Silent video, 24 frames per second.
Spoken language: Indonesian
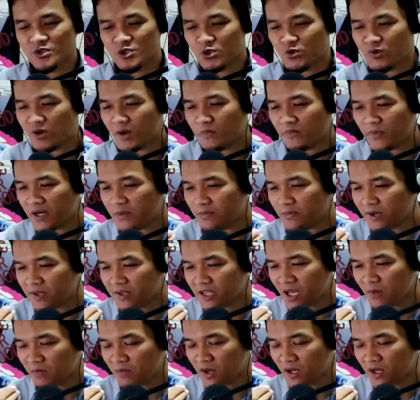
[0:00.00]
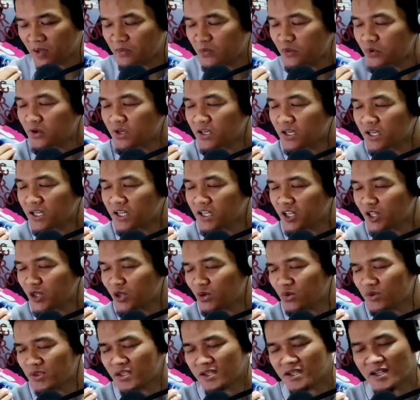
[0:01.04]
Suapan pertama mungkin
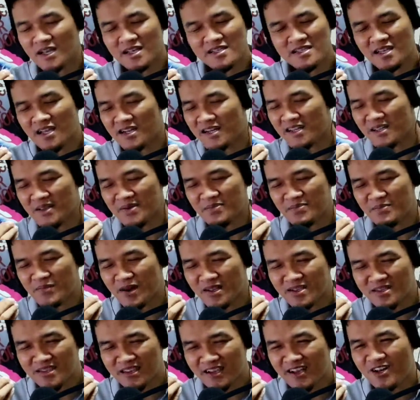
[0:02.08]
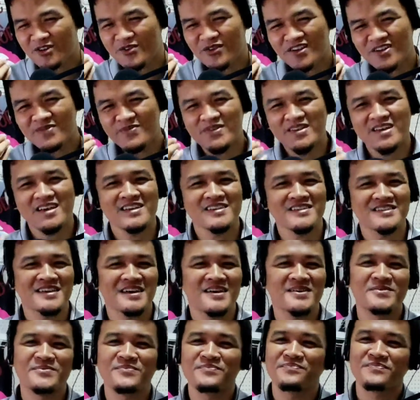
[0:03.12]
itu terasa nikmat yang luar
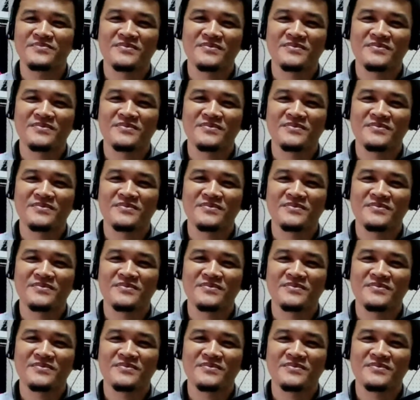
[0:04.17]
biasa.